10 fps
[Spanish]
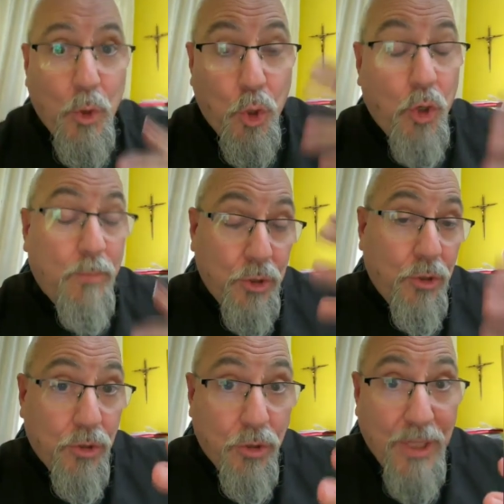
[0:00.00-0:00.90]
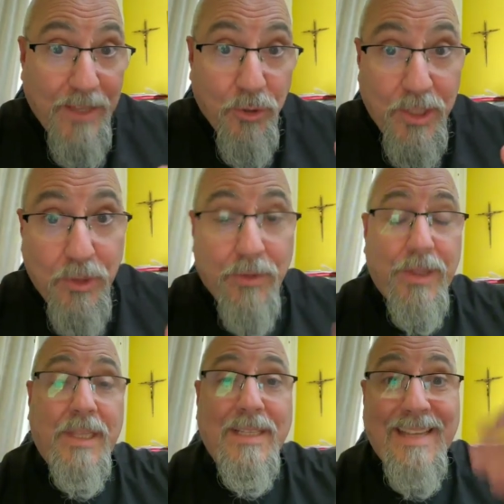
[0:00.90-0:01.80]
Como todos los años
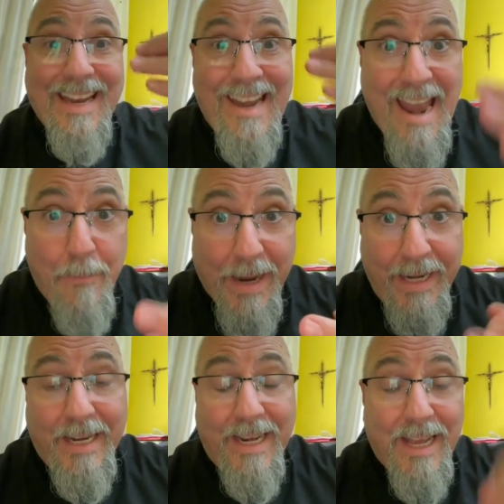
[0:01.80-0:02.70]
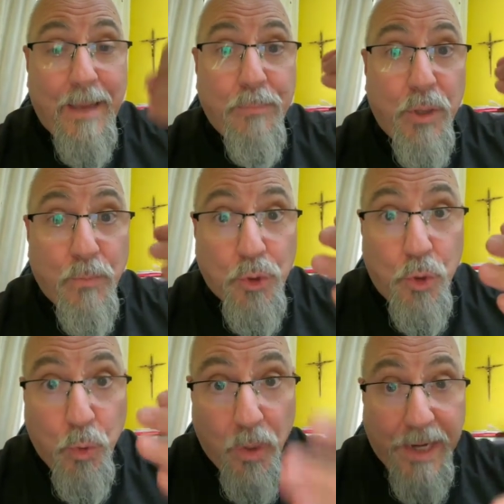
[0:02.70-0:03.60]
entonces, la manera en la que podemos
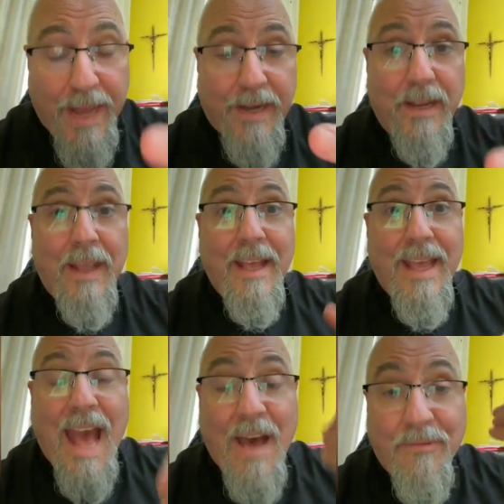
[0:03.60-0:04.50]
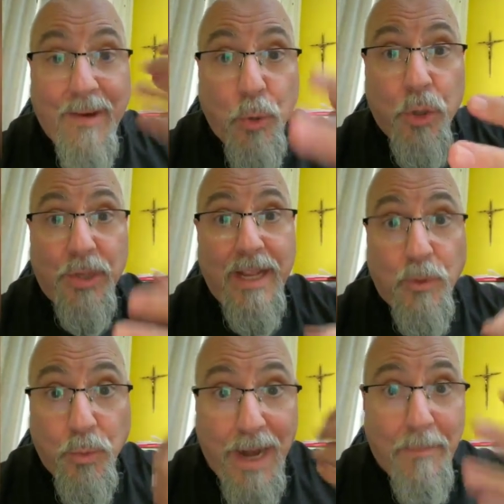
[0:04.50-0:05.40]
lucrar a favor de
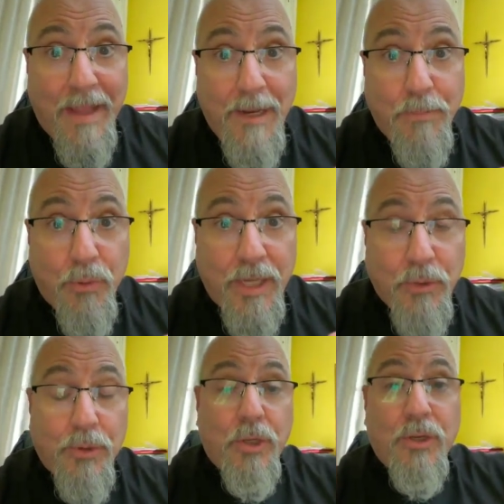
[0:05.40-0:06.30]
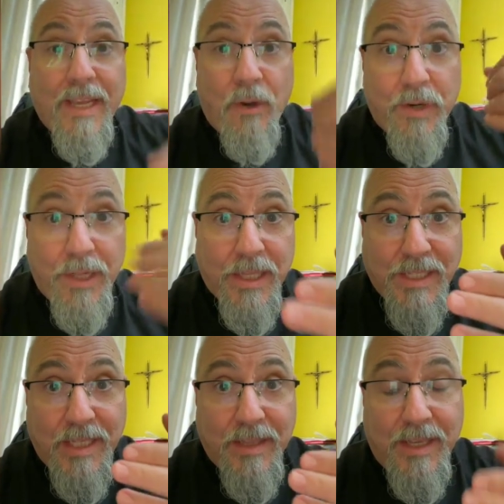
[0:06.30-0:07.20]
algún alma del purgatorio que lo
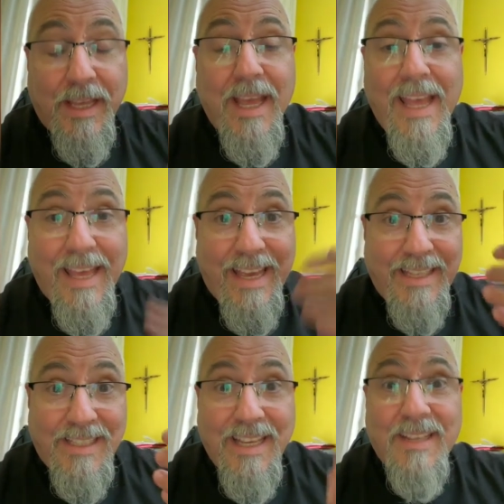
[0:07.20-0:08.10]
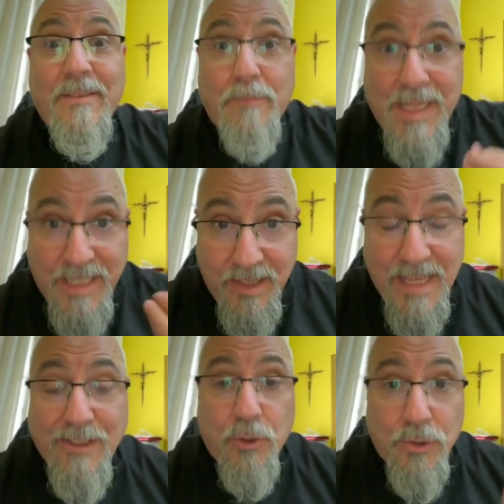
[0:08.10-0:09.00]
necesite es
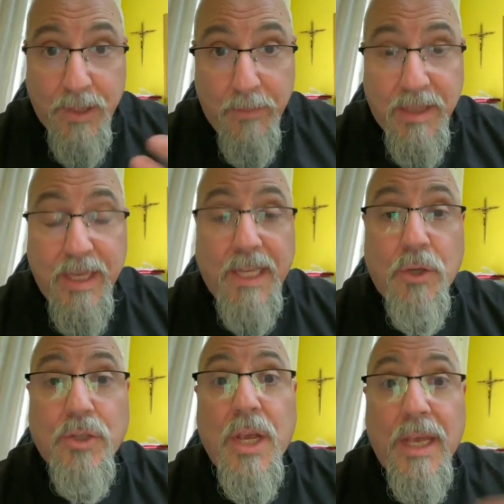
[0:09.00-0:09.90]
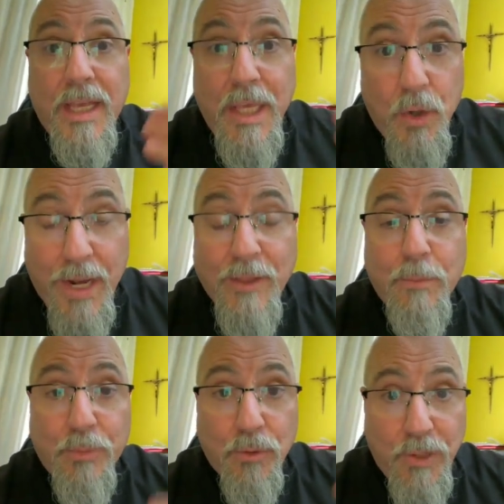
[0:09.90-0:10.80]
visitando los cementerios y
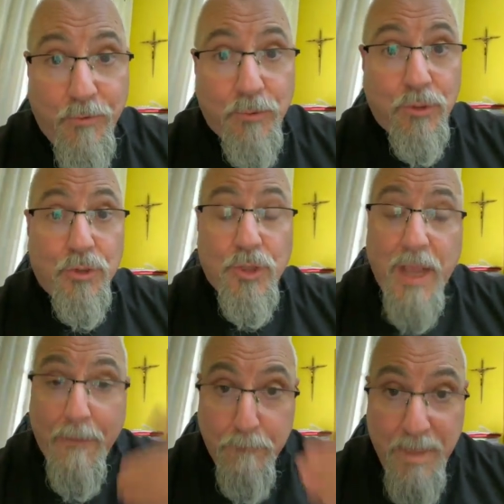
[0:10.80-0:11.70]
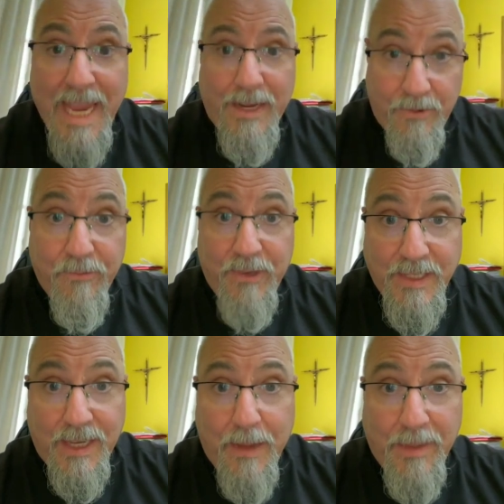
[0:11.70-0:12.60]
orando por los difuntos, bien
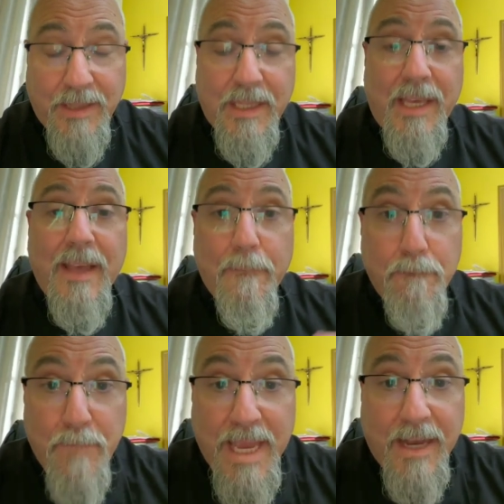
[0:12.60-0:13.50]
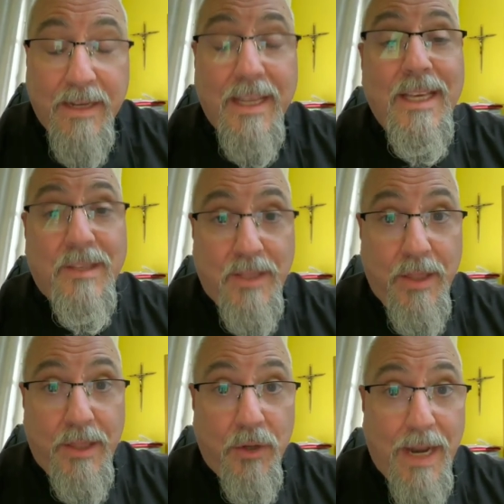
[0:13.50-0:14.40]
físicamente, bien
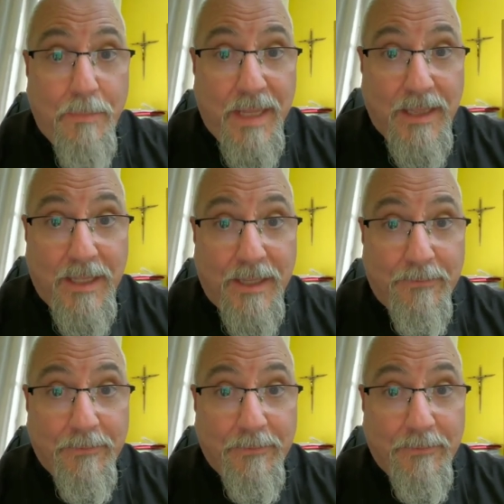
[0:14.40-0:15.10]
intencionalmente.